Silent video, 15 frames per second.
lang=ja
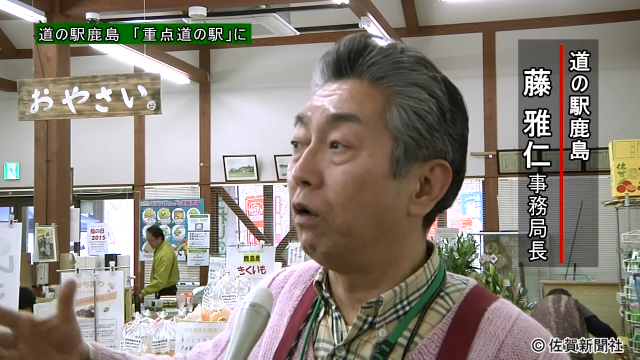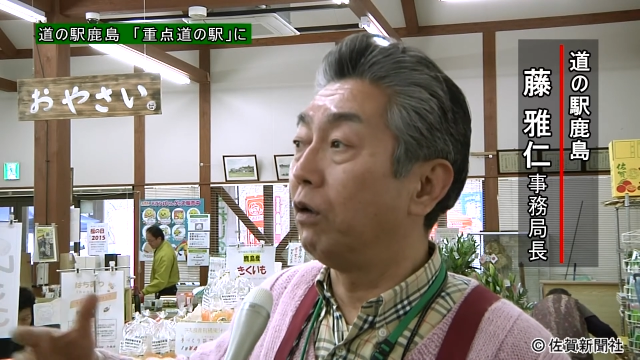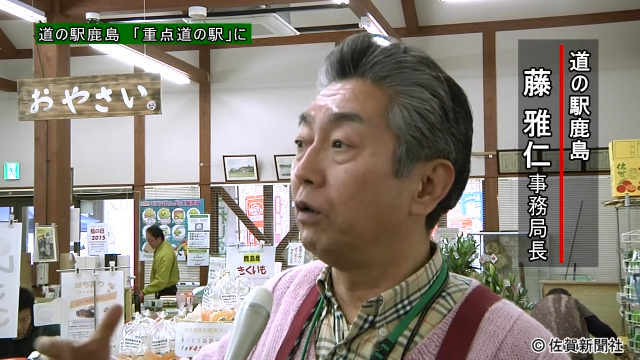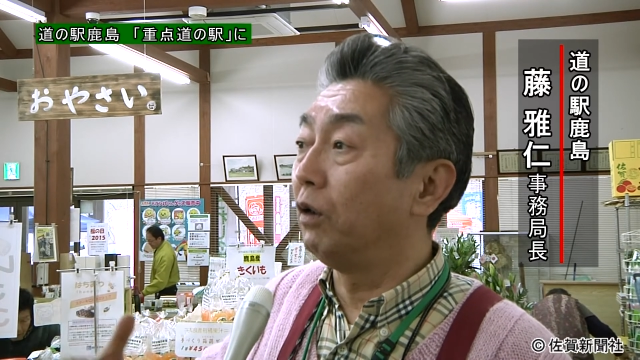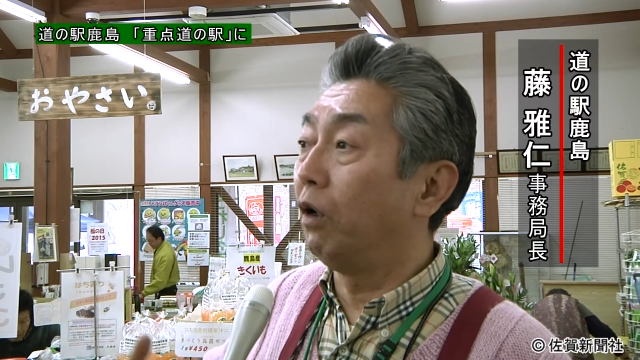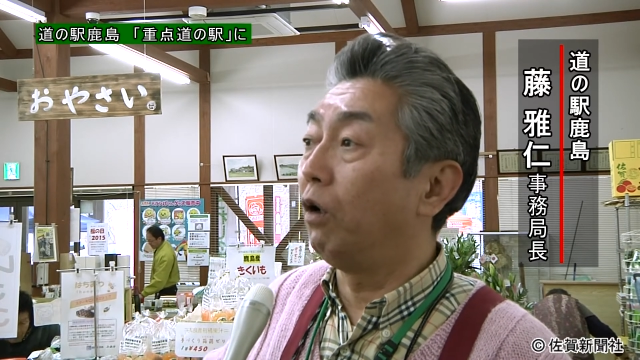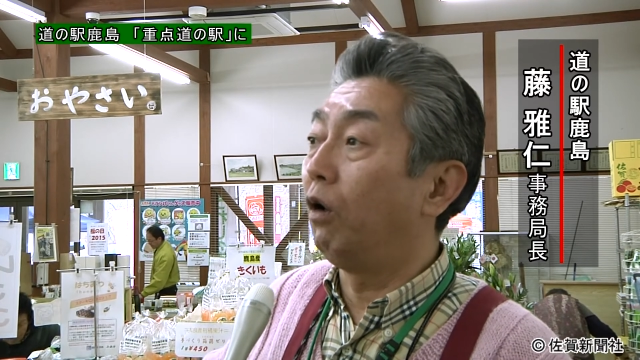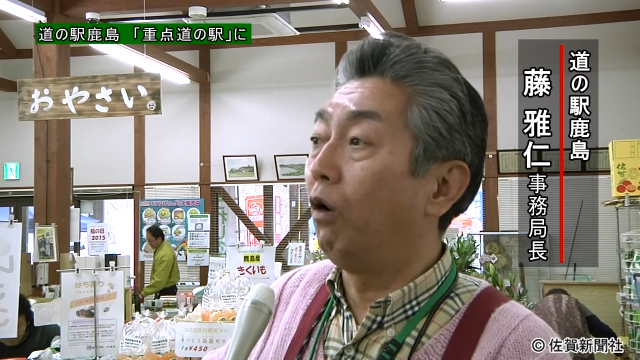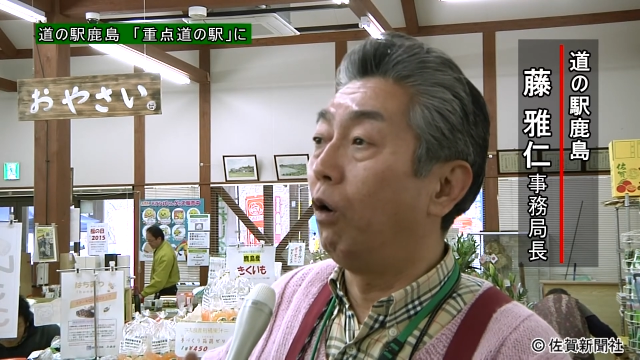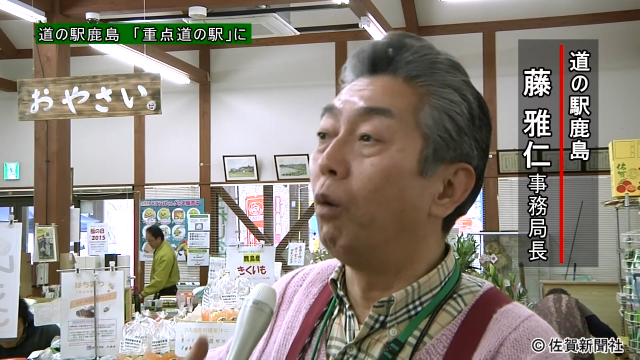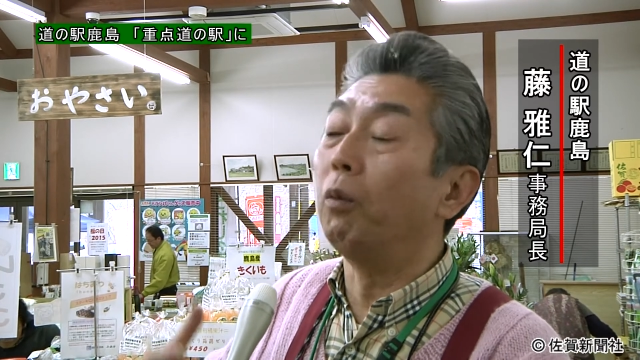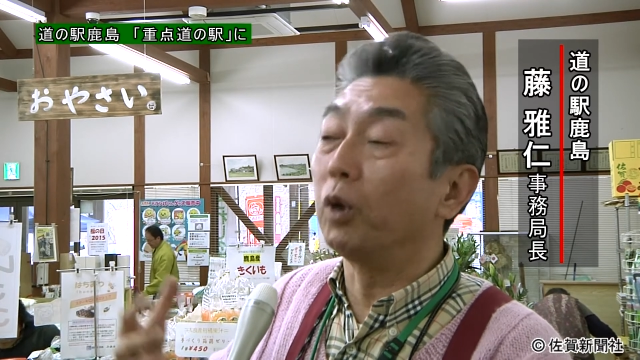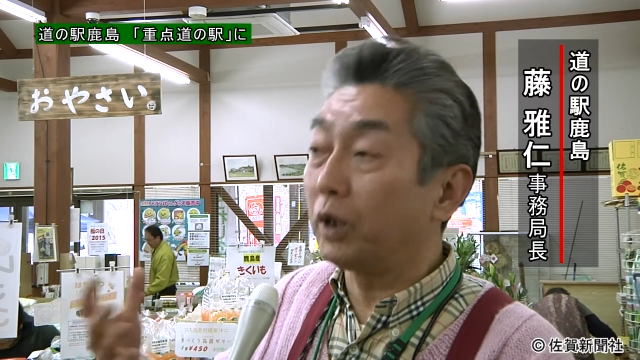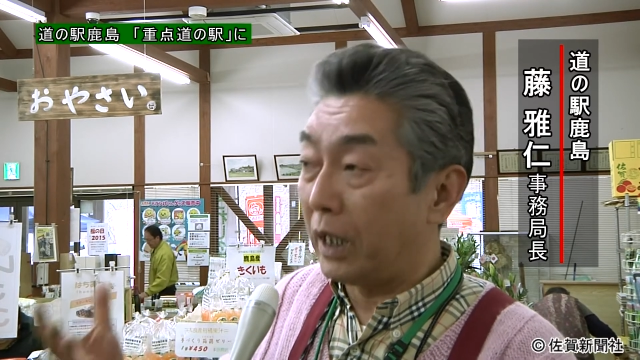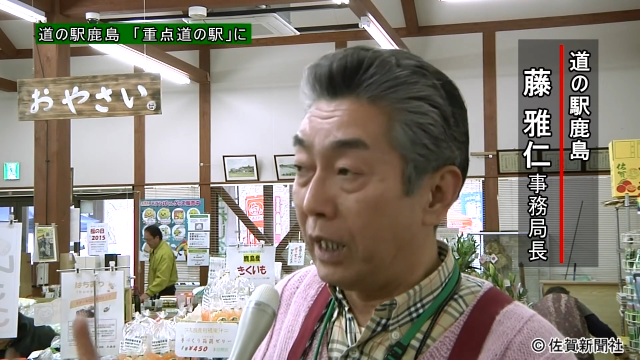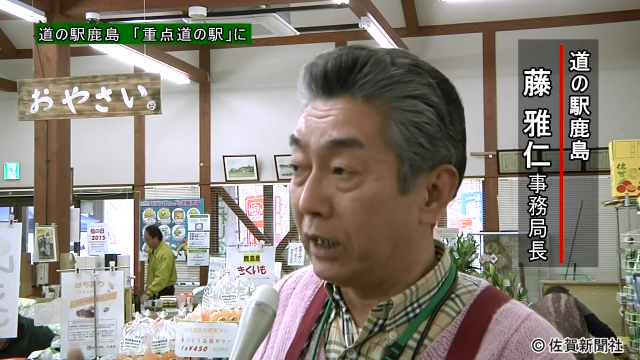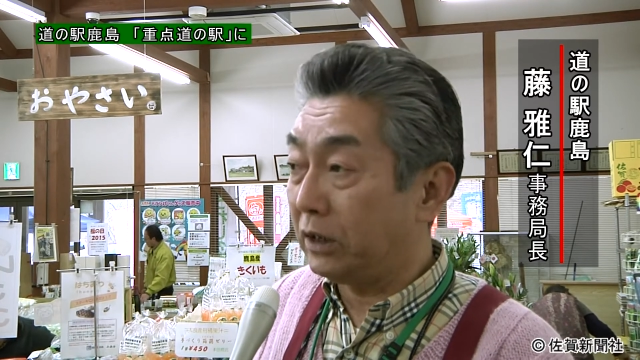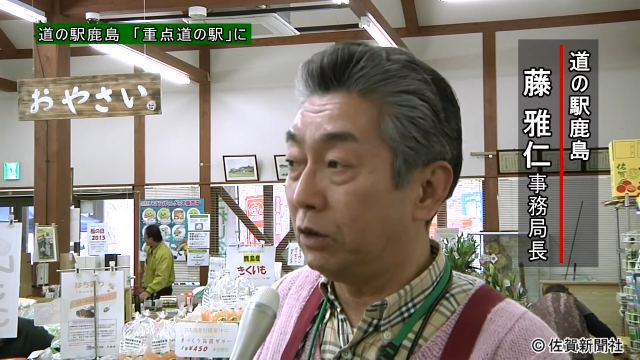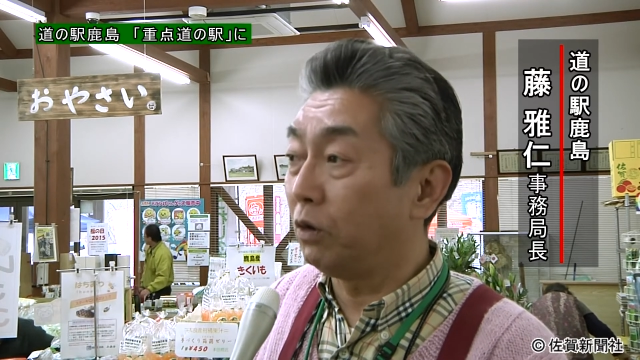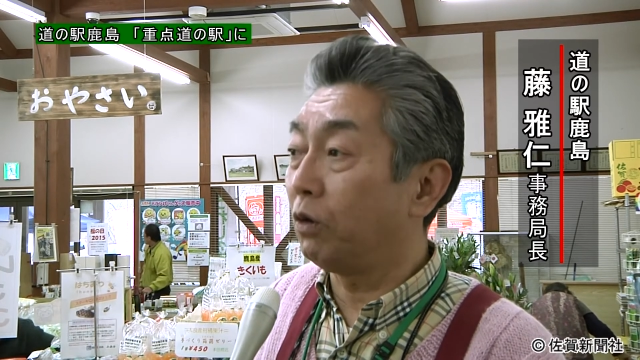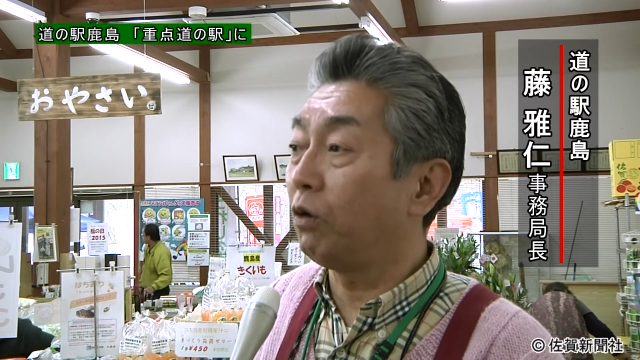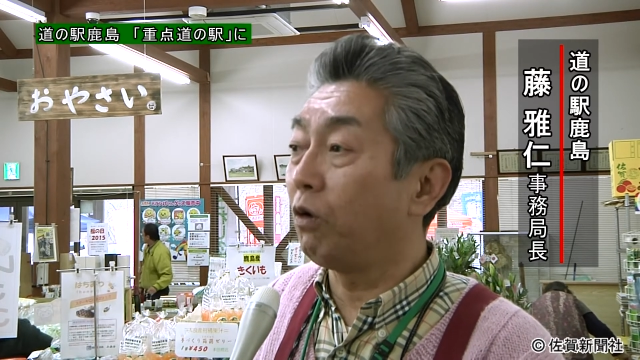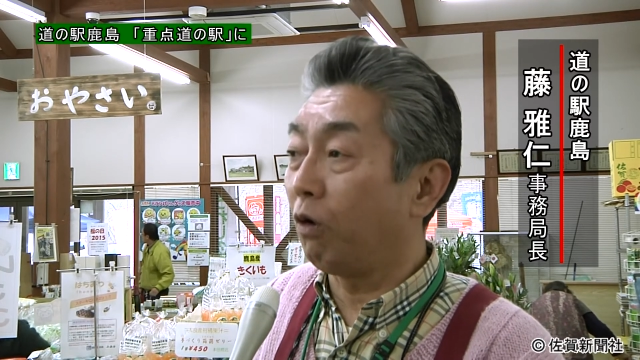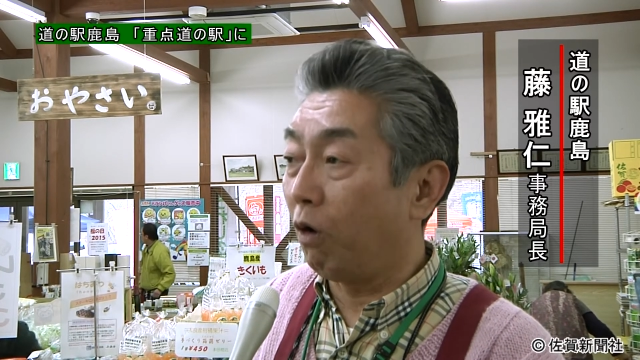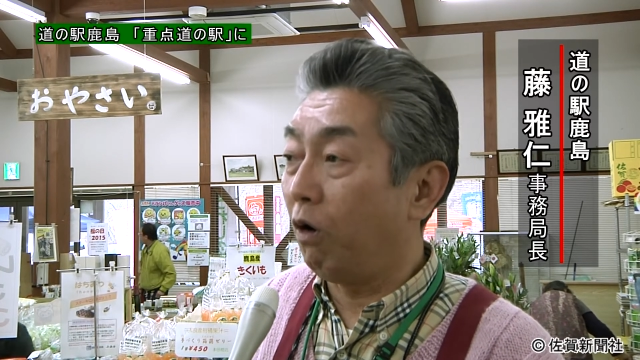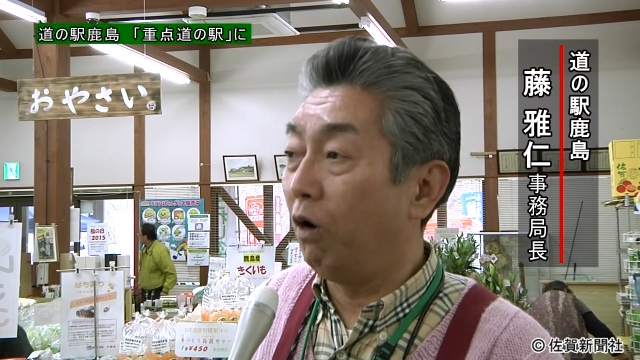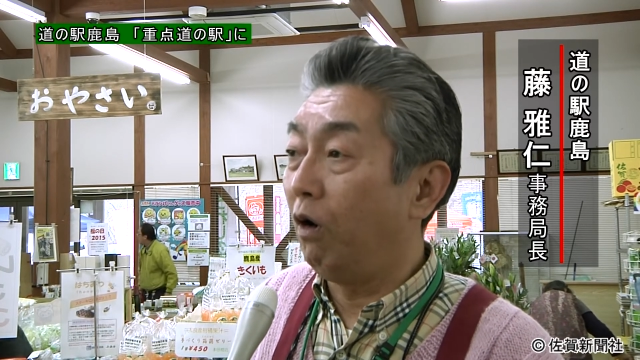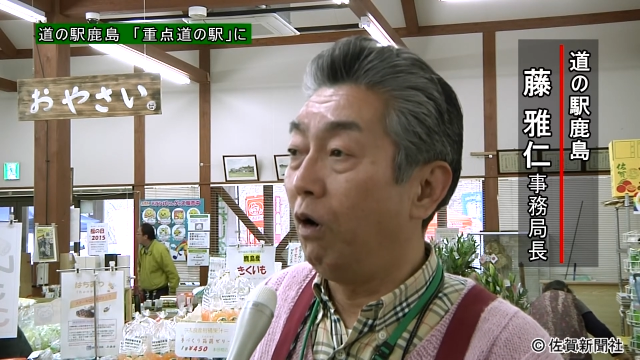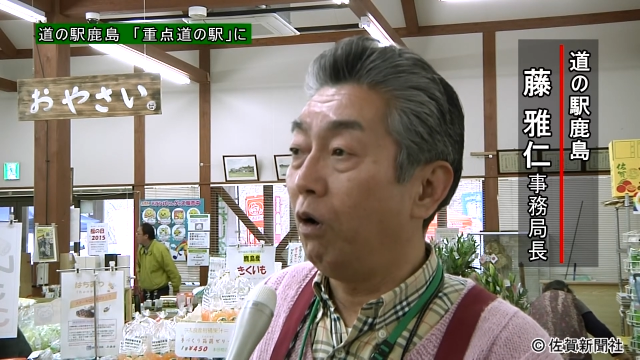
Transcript: のおもてなしの心